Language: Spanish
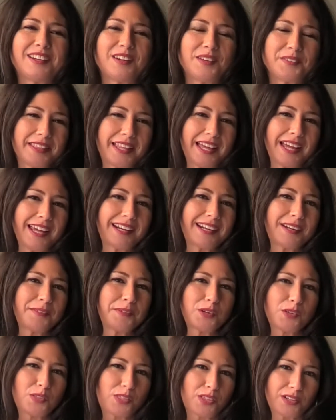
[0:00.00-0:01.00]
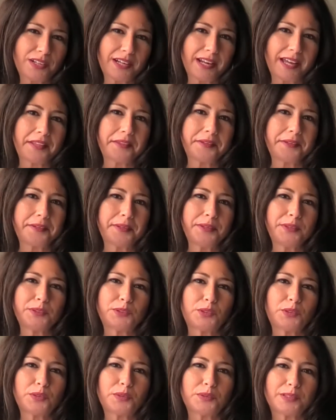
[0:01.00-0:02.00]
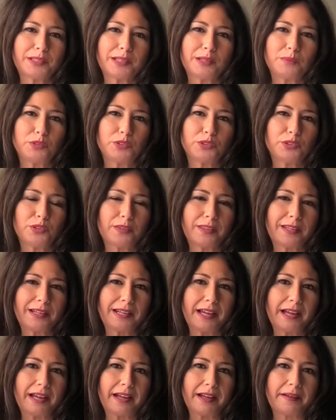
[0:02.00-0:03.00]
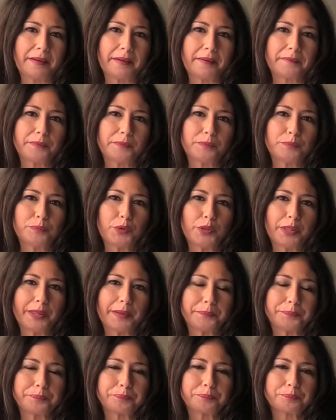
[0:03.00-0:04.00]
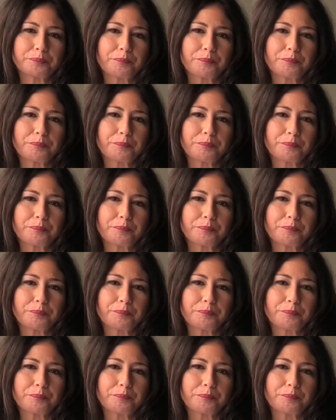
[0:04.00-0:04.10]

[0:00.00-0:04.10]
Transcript: vida ha revolucionado todo en el mundo de la moda.